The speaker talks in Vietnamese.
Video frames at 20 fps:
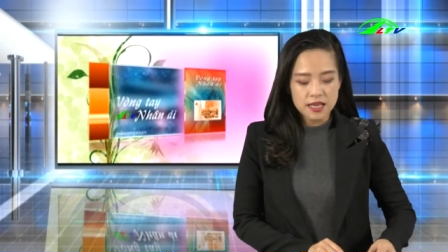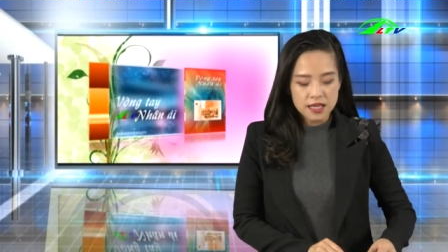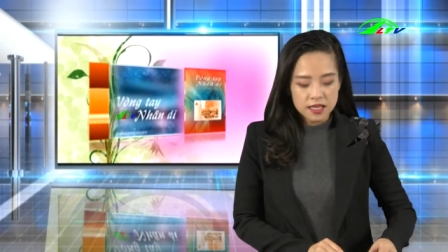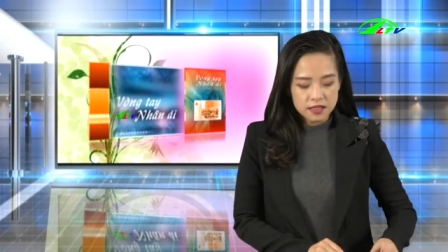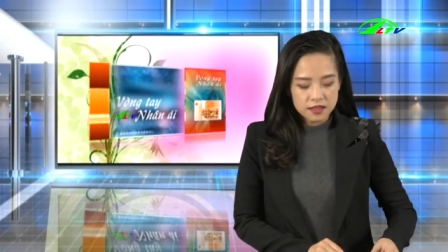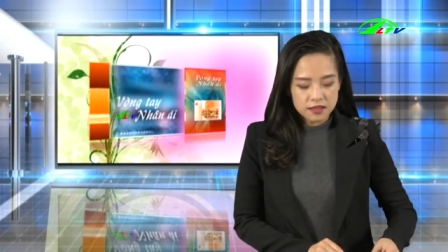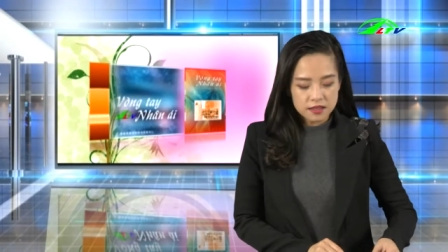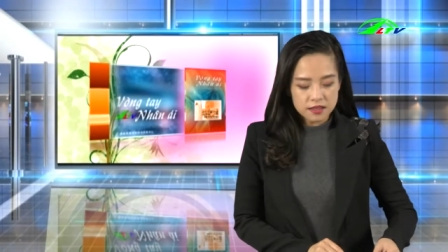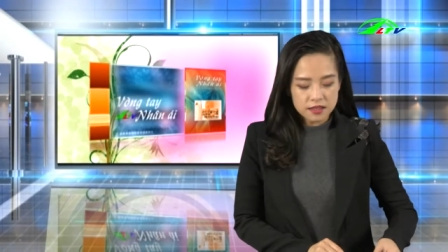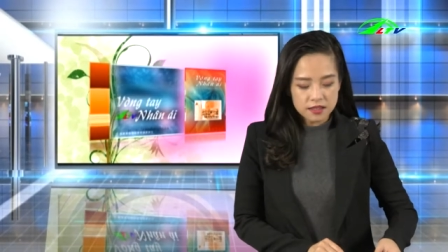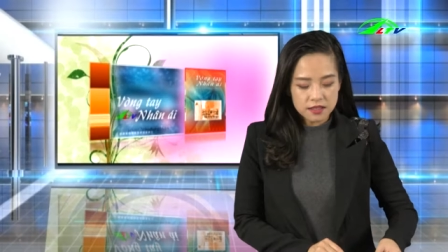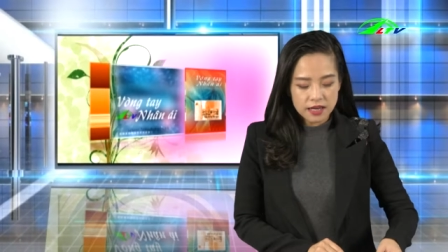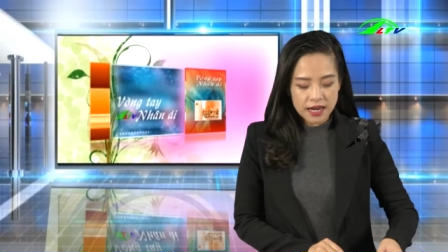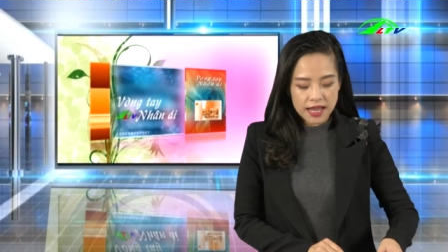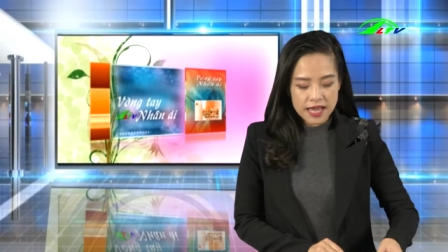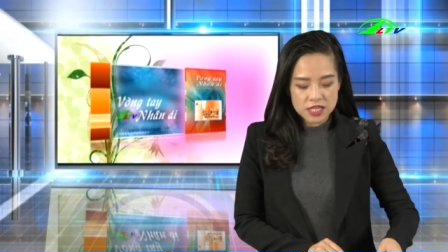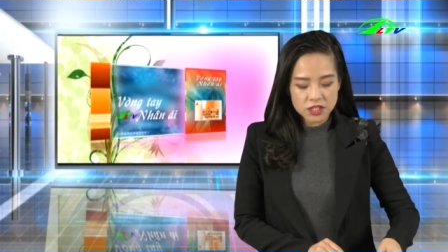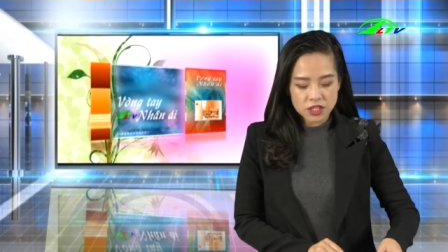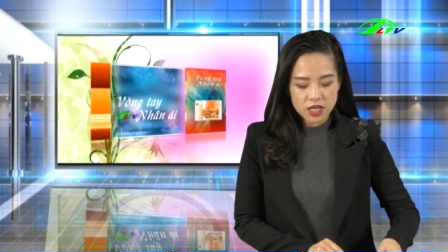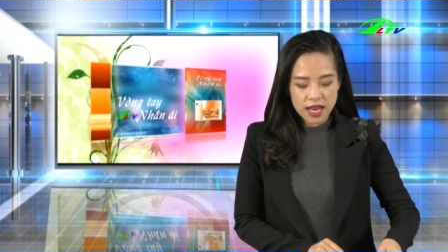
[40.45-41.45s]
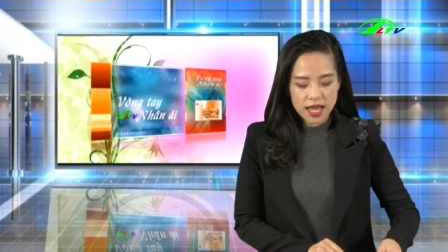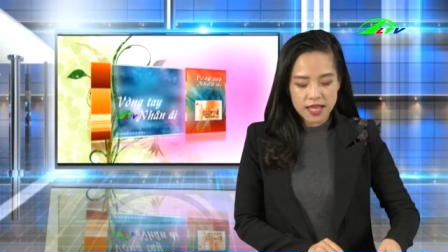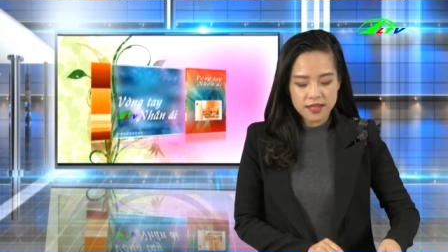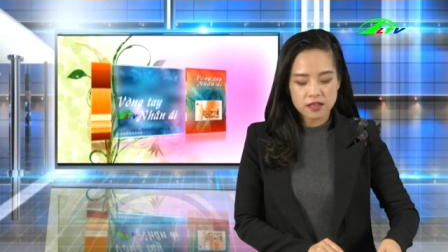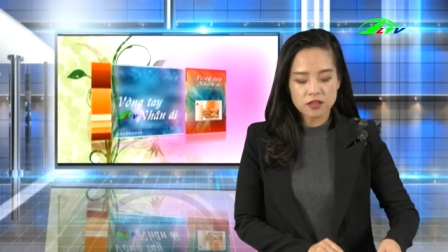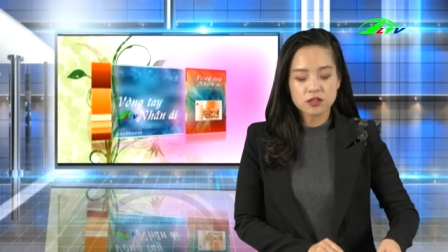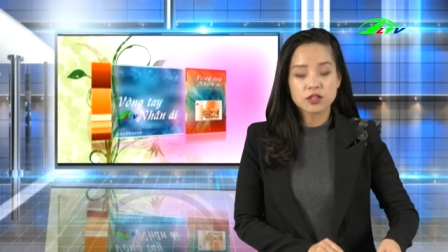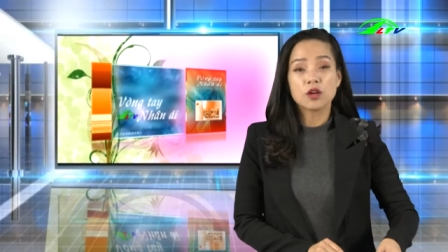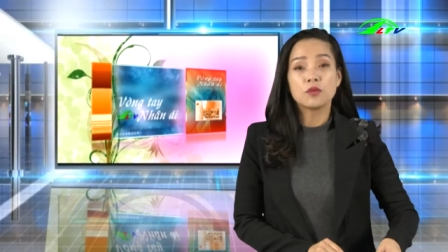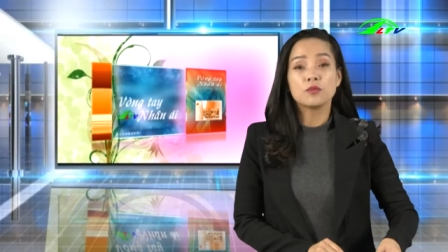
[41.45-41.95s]
như thường lệ sẽ là
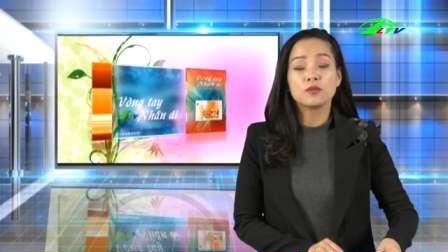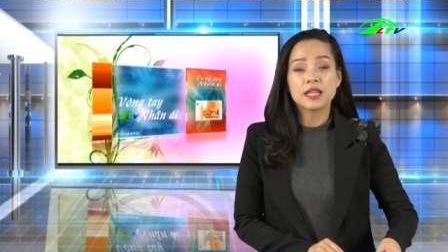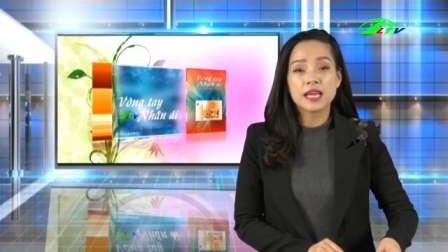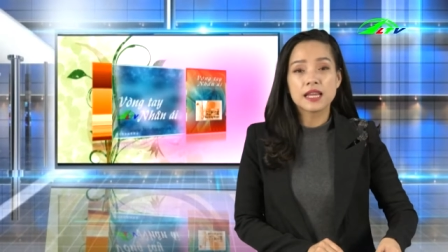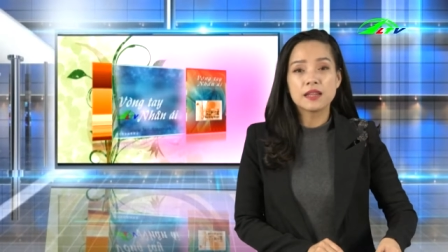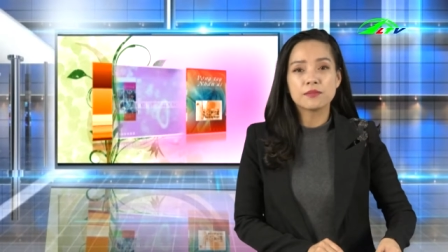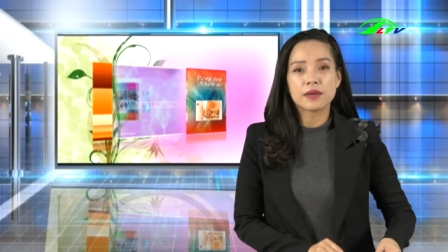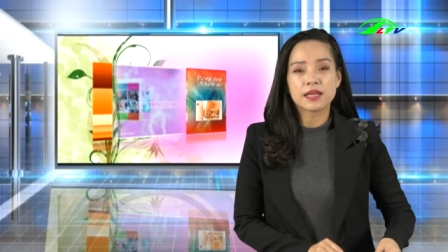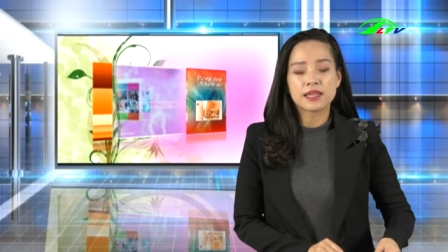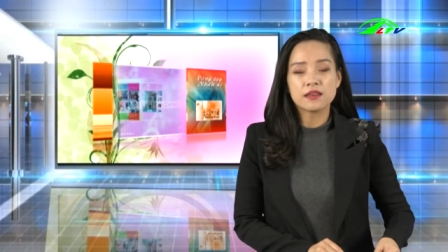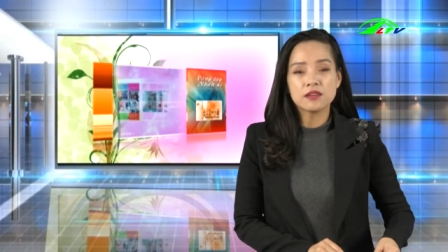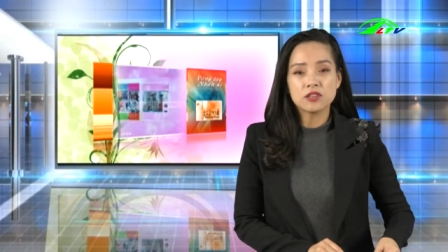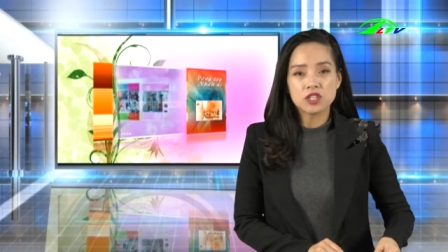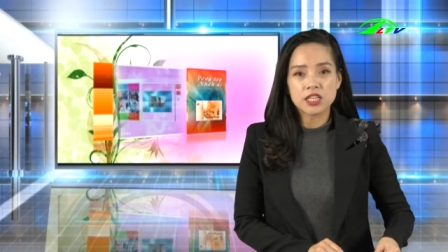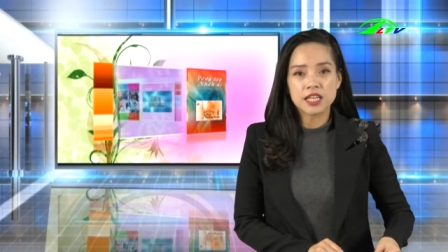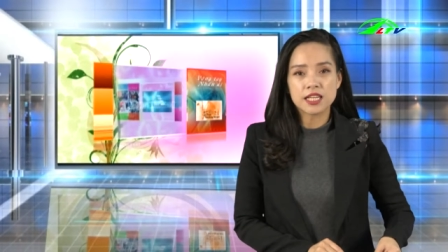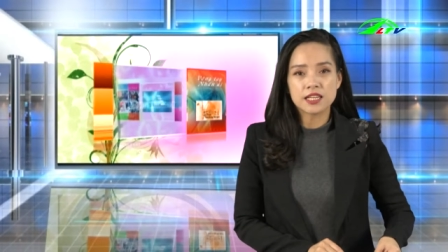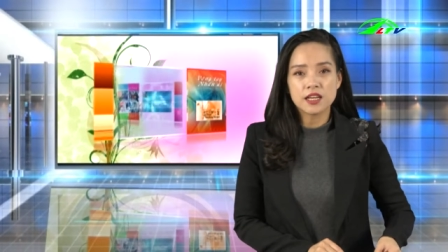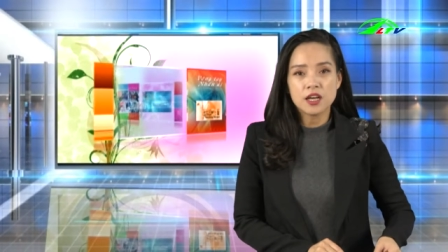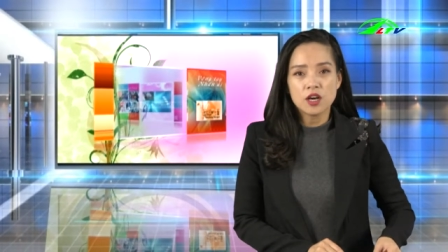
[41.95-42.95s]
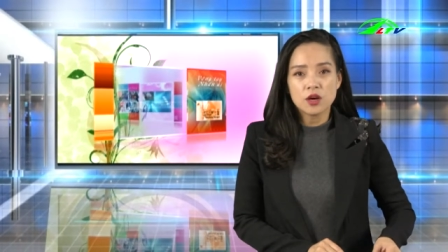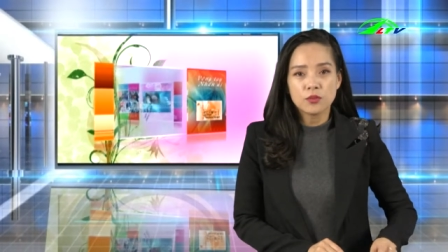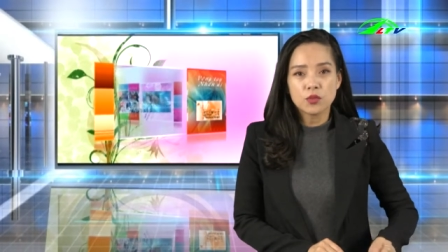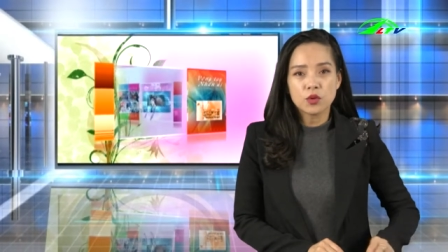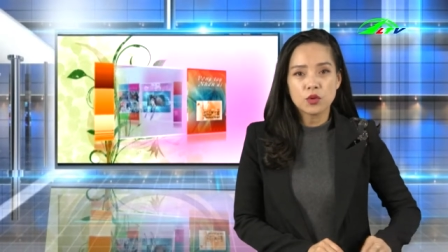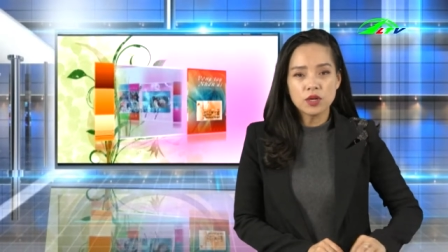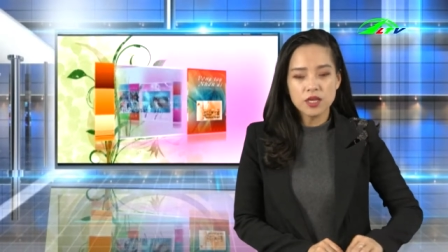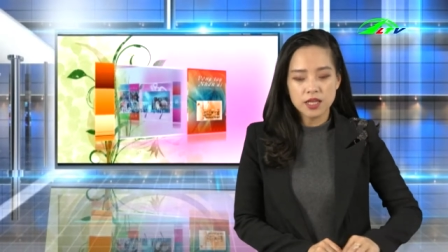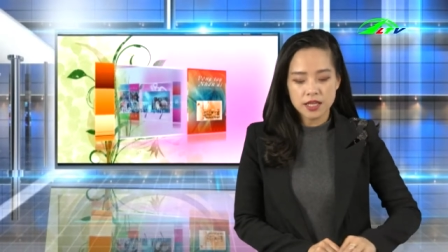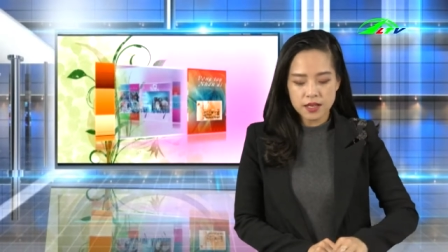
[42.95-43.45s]
những thông tin mà chương trình
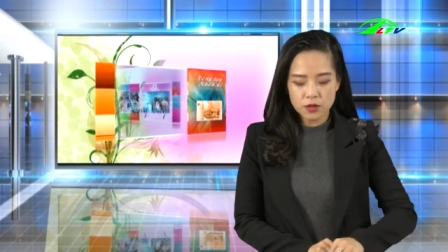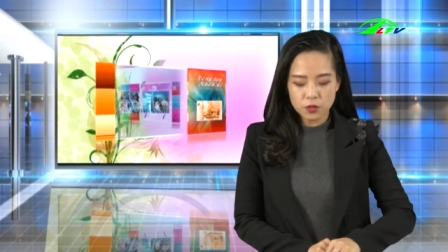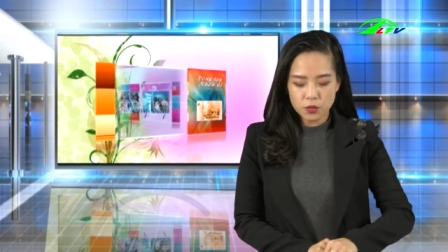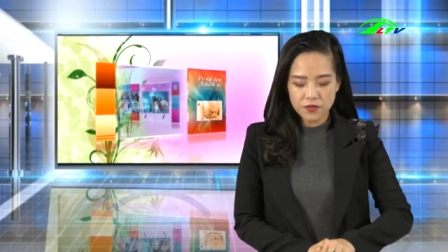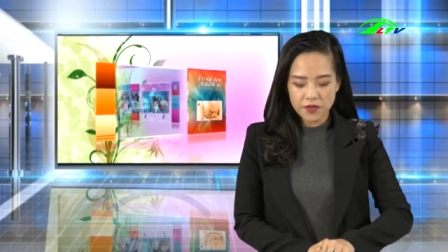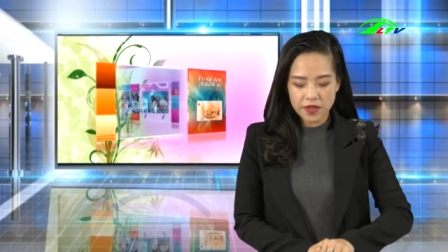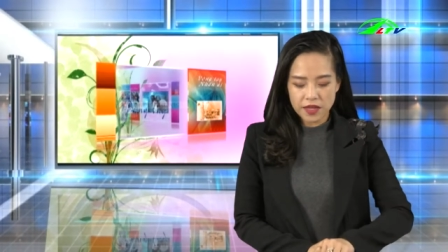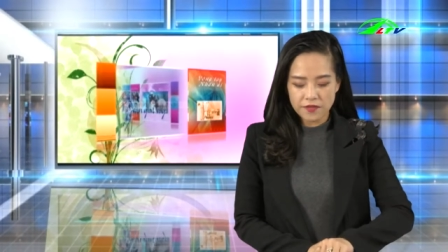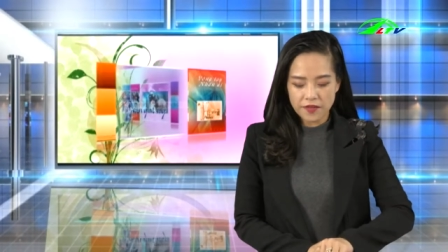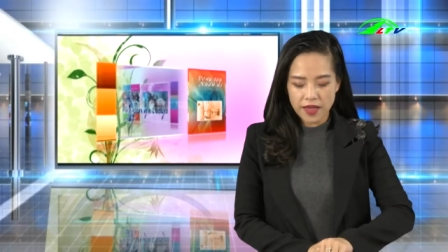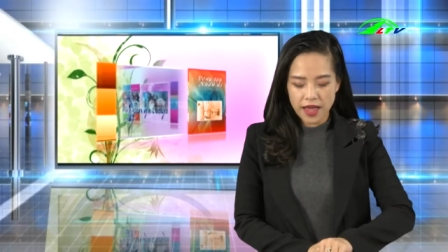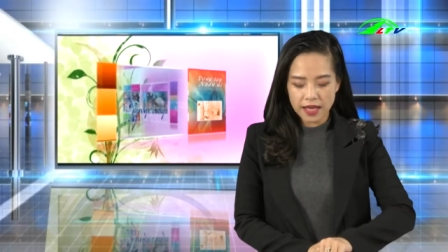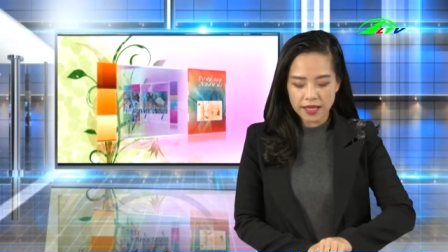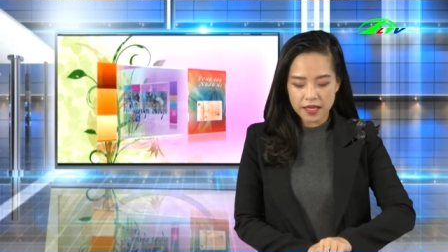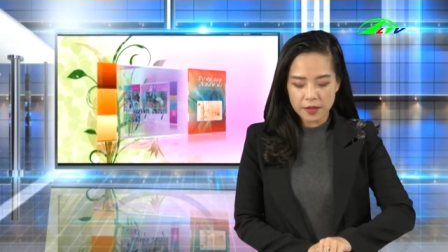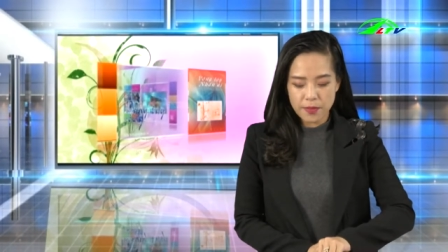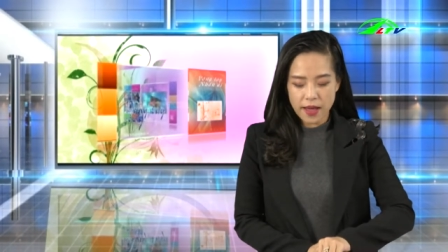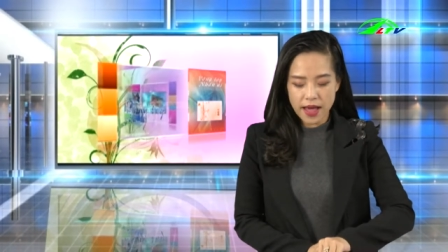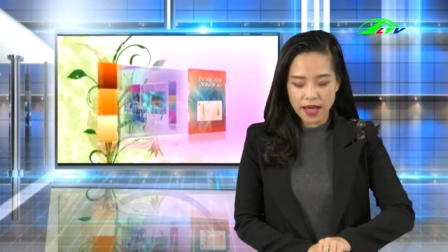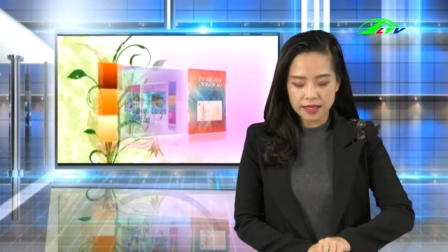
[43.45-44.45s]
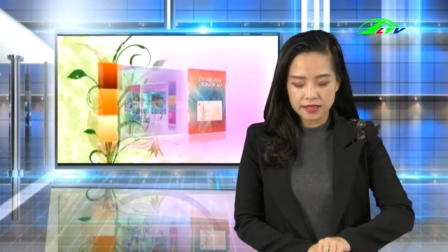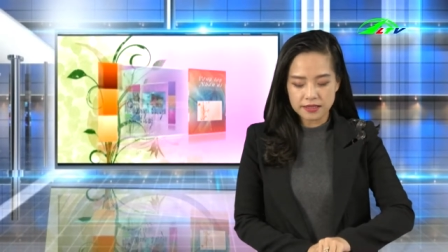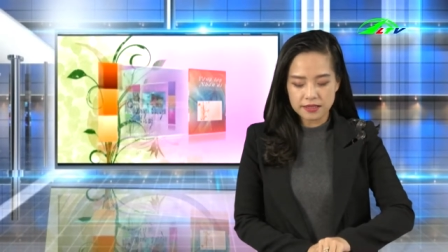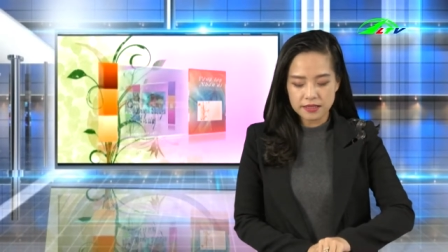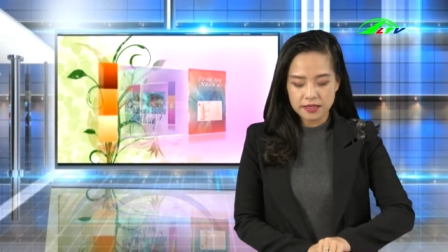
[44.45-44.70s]
muốn gửi đến quý vị và các bạn.